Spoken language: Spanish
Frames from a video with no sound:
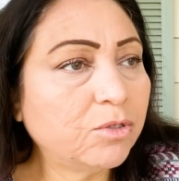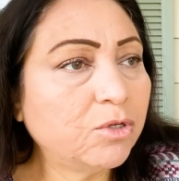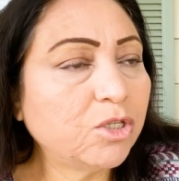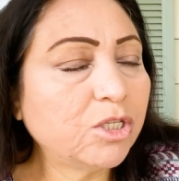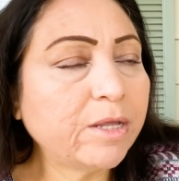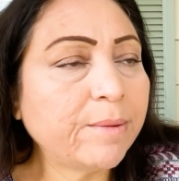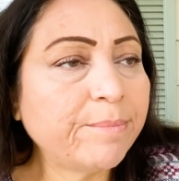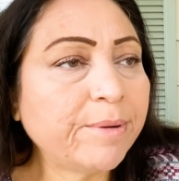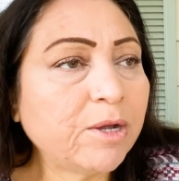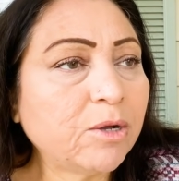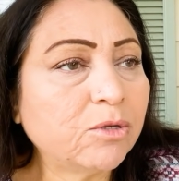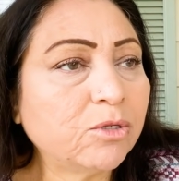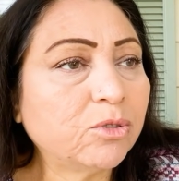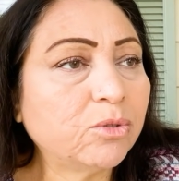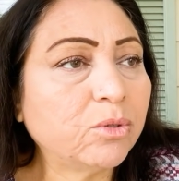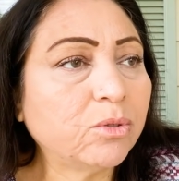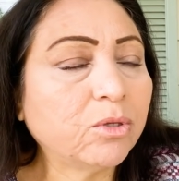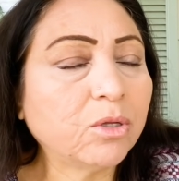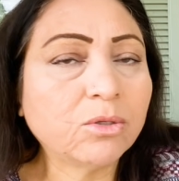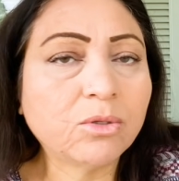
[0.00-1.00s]
Yo siempre
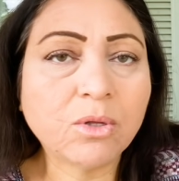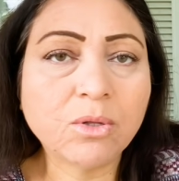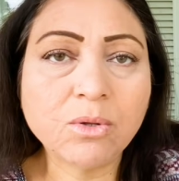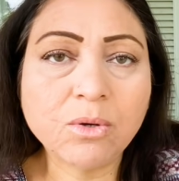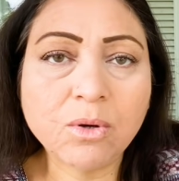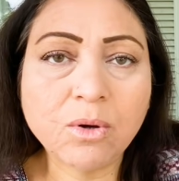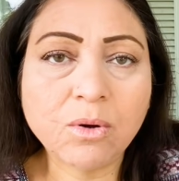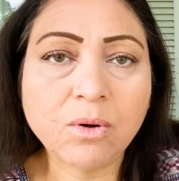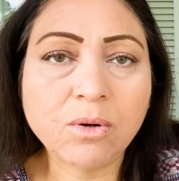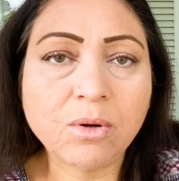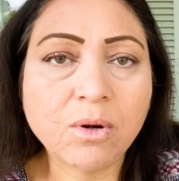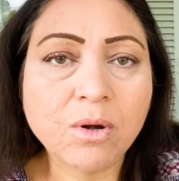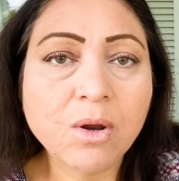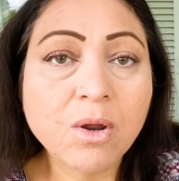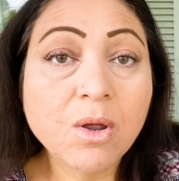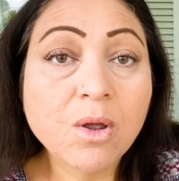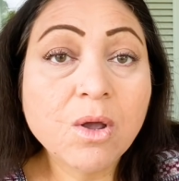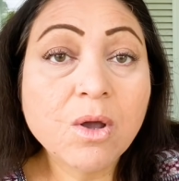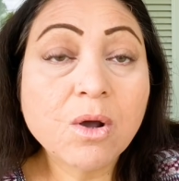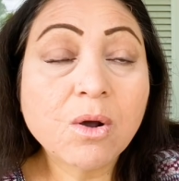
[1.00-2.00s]
consulto todo con,
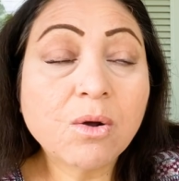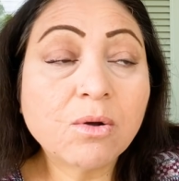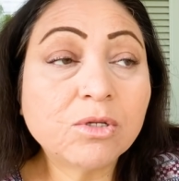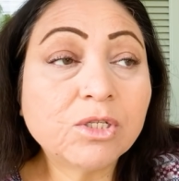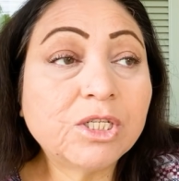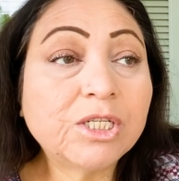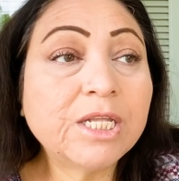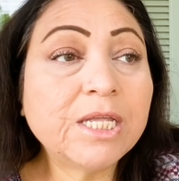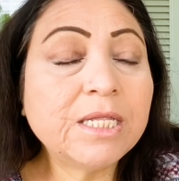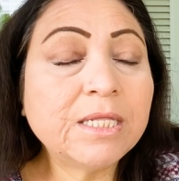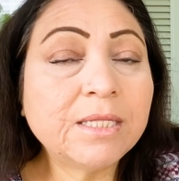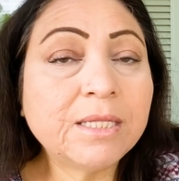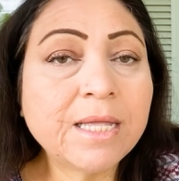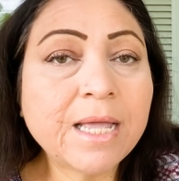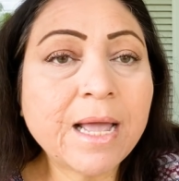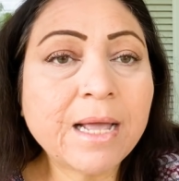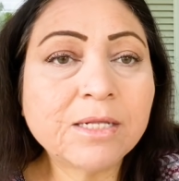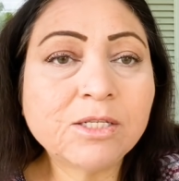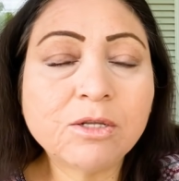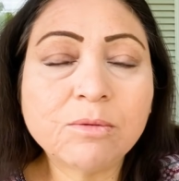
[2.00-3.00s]
con
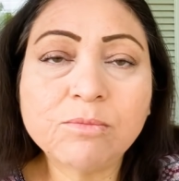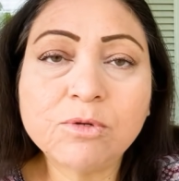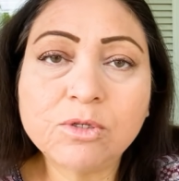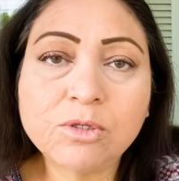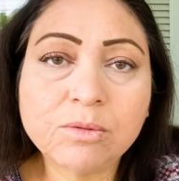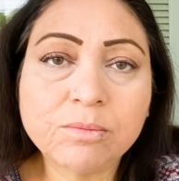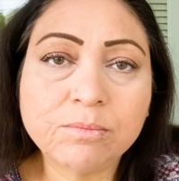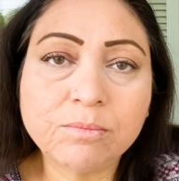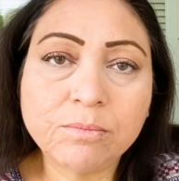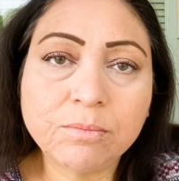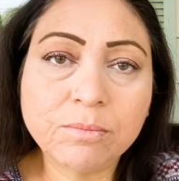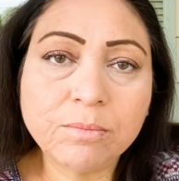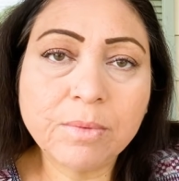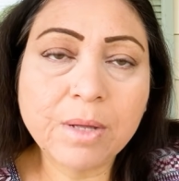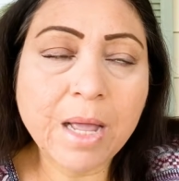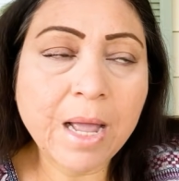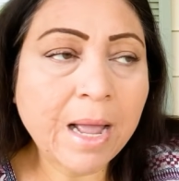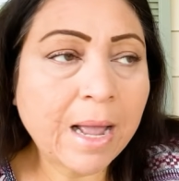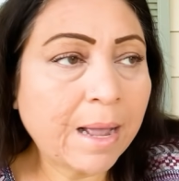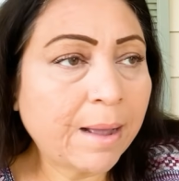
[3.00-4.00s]
Cintia, somos,
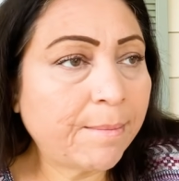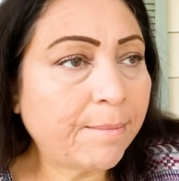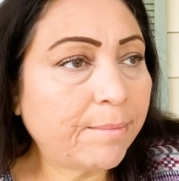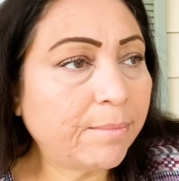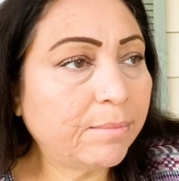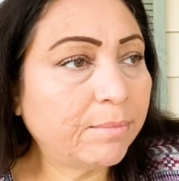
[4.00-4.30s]
ah,